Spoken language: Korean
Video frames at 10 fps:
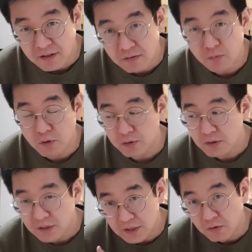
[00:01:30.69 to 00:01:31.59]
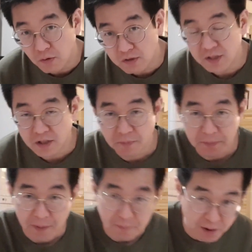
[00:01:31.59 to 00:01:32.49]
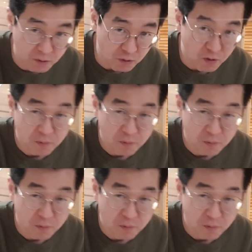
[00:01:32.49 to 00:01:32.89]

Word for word: 뭐 찍고 저는 커피 판매하고